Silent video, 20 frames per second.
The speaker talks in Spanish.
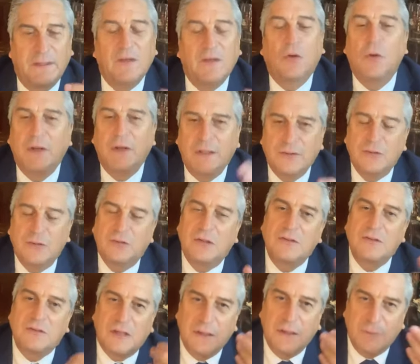Y con eso se
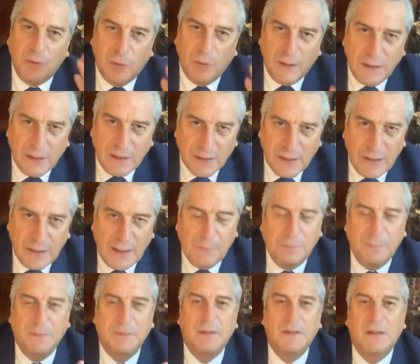inscribió en el
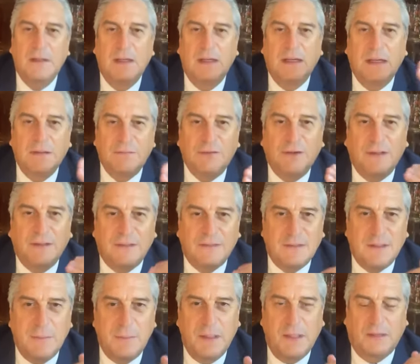RENAP el
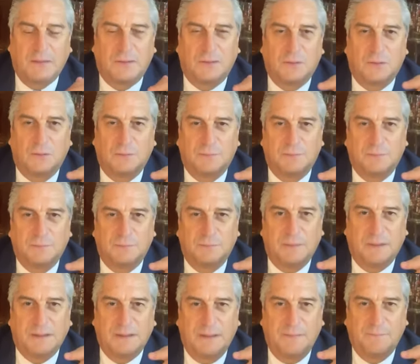fallecimiento,
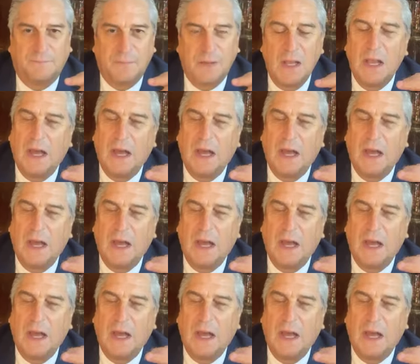¿verdad?